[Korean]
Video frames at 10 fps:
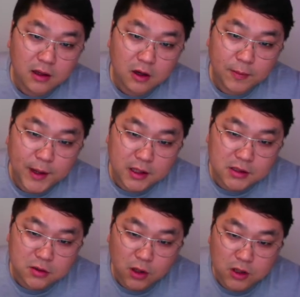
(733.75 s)
어, 배대지를
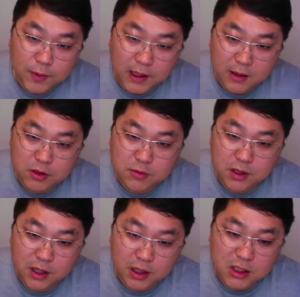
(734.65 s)
통해서 받아보시면
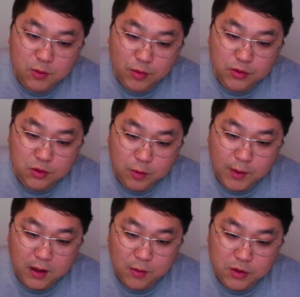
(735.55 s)
대략 15불 정도
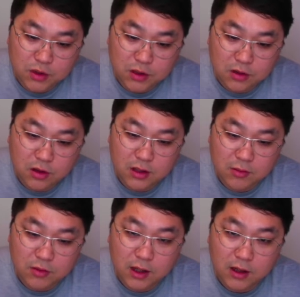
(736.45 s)
받아볼수 있는 거기
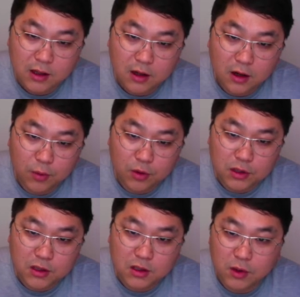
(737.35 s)
때문에 어,
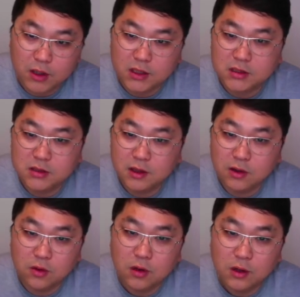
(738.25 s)
본인이 원하시는
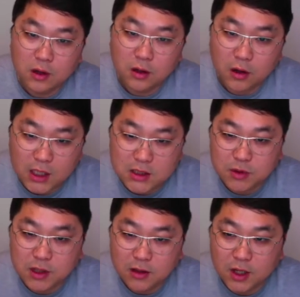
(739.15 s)
대로 어, 하시면
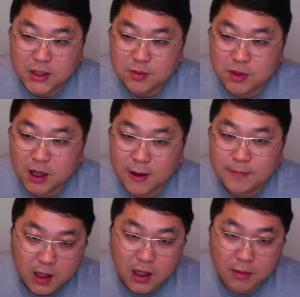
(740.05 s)
될 것 같습니다.
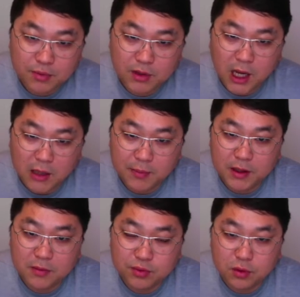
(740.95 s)
애플 아이패드
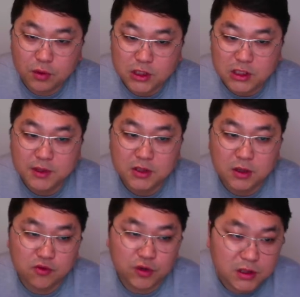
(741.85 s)
프로
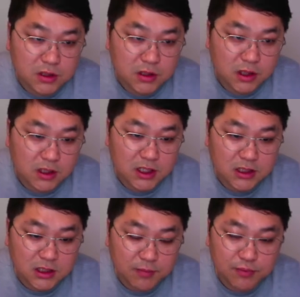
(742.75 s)
12.9인치짜리 큰
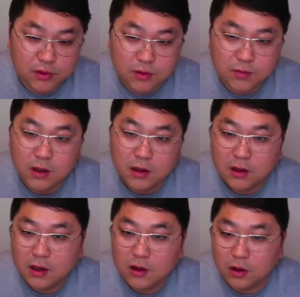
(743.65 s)
제품
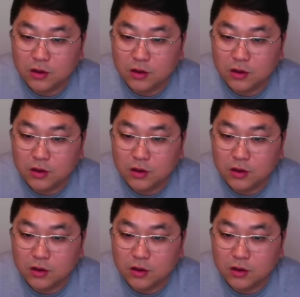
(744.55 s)
어,